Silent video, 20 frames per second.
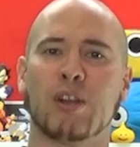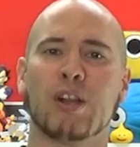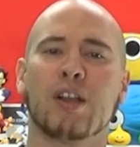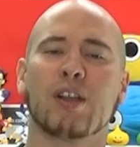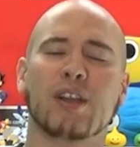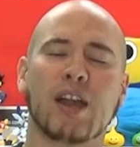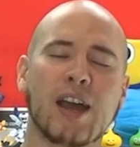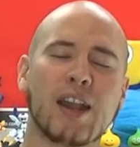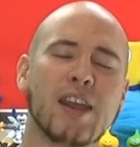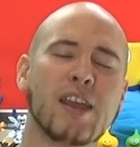
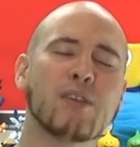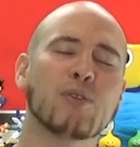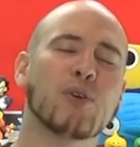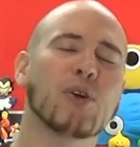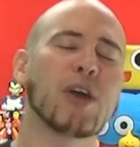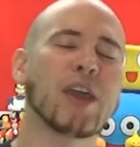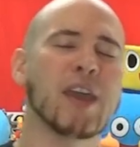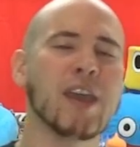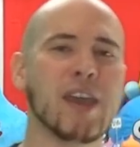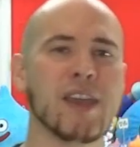彼の
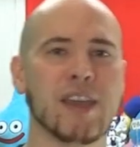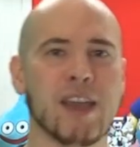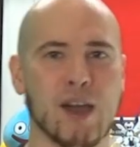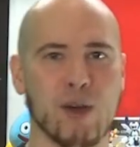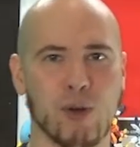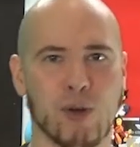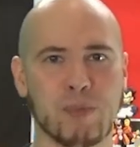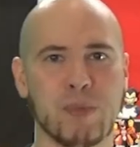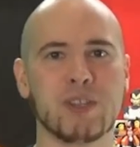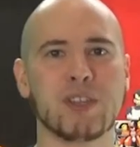映画
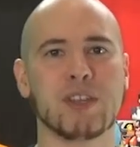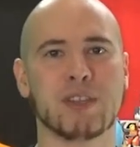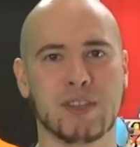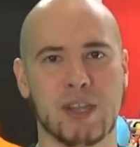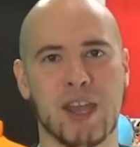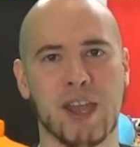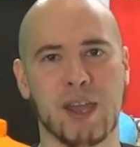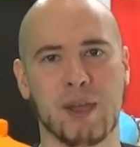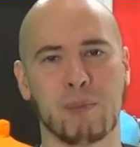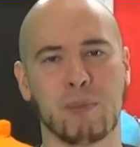を見て
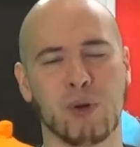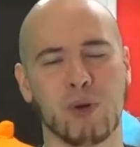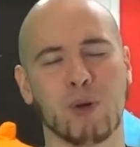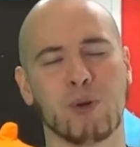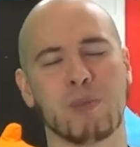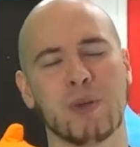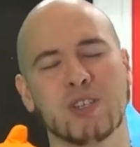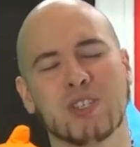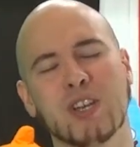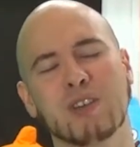てもう
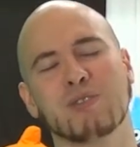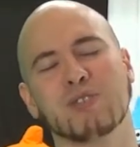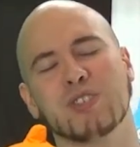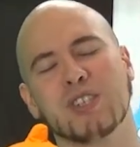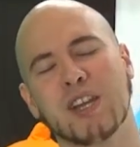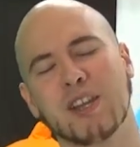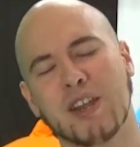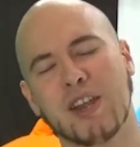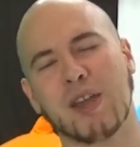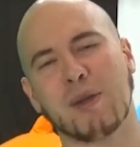めちゃく
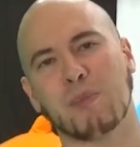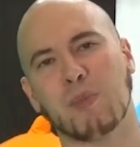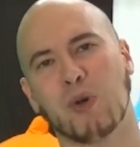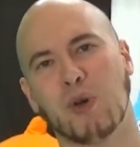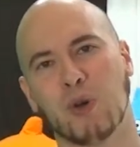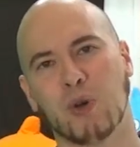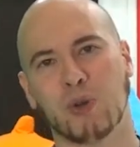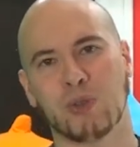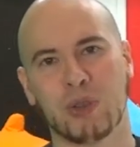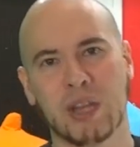ちゃね
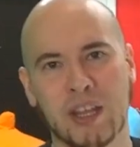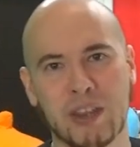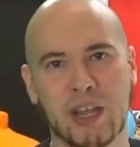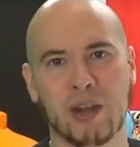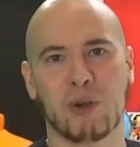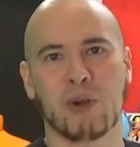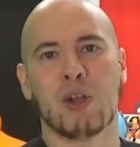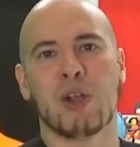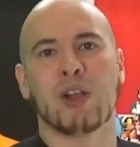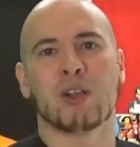もうなんだ
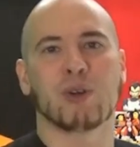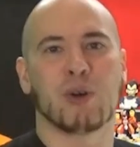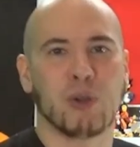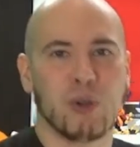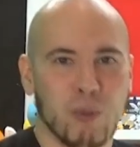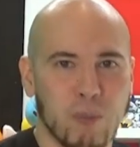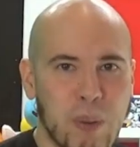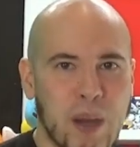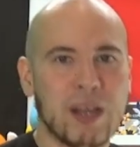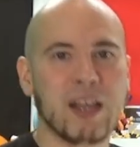ろうこ
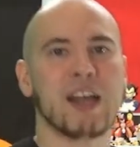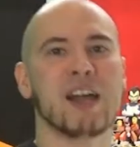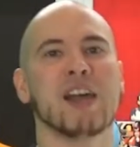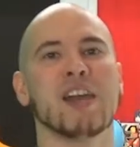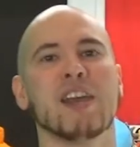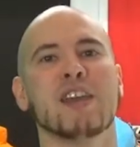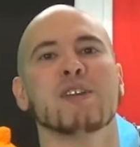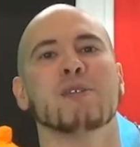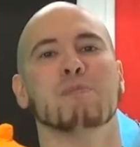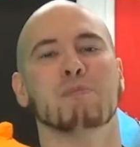のバカ
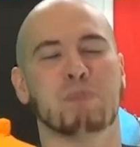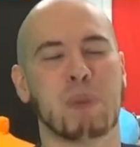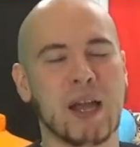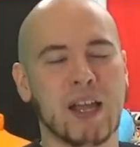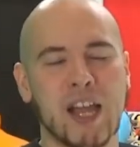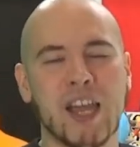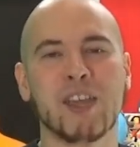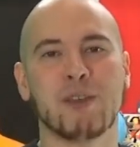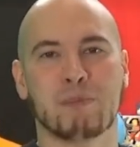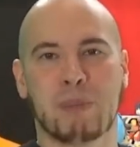い
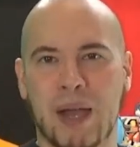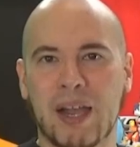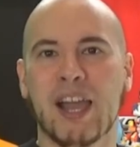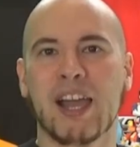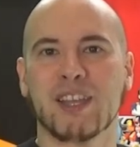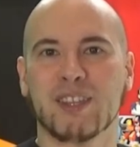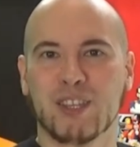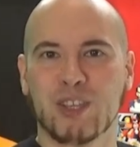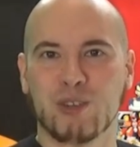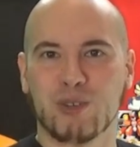バカいバカ
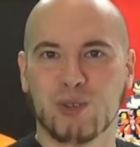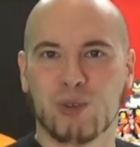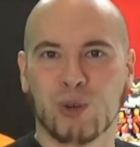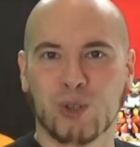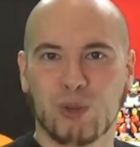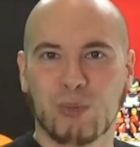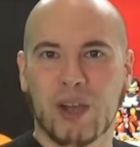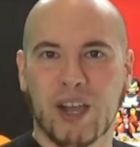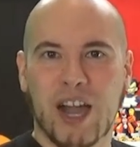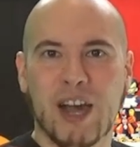いっていう言
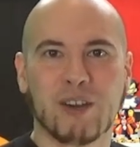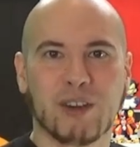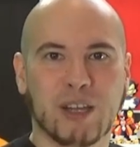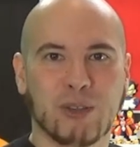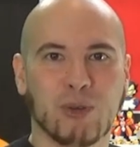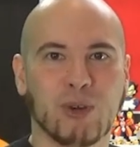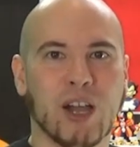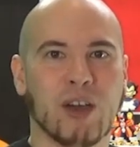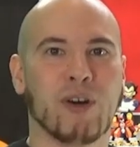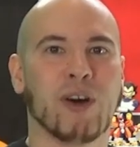葉があるか
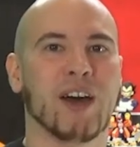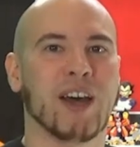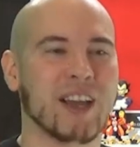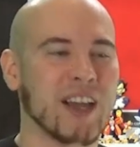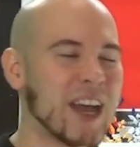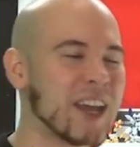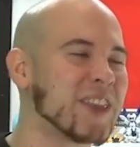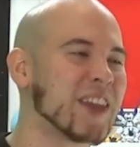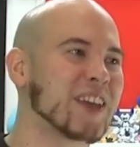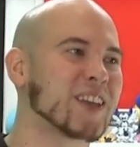どうかは分
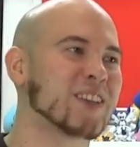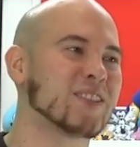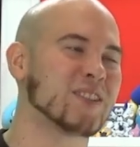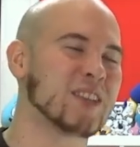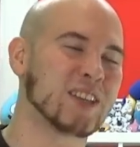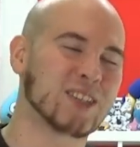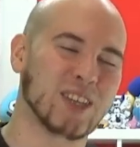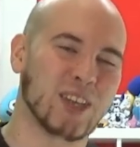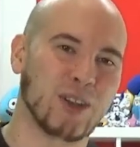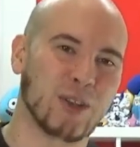かんない
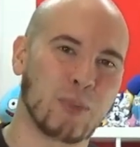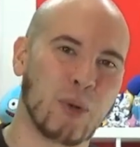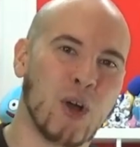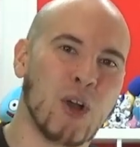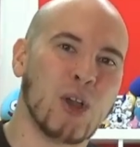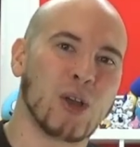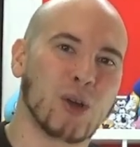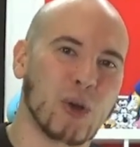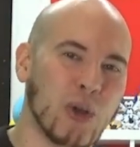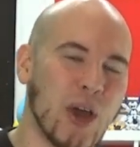ですけれども
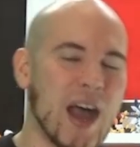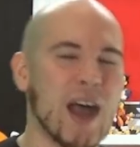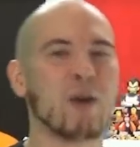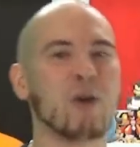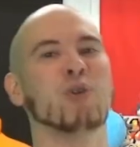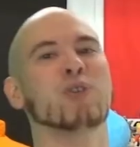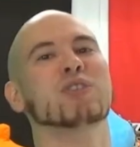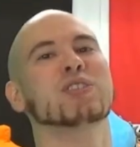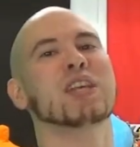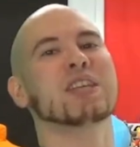この
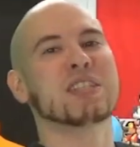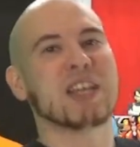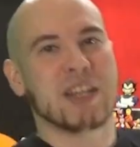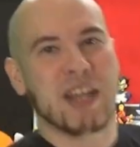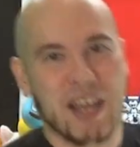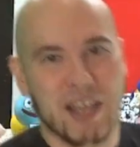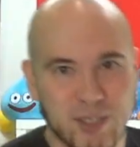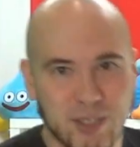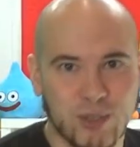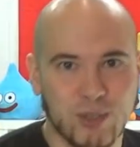アホ臭さ
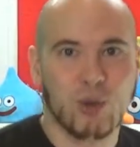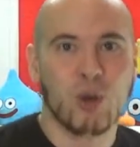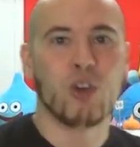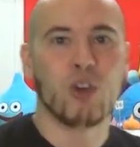なすごい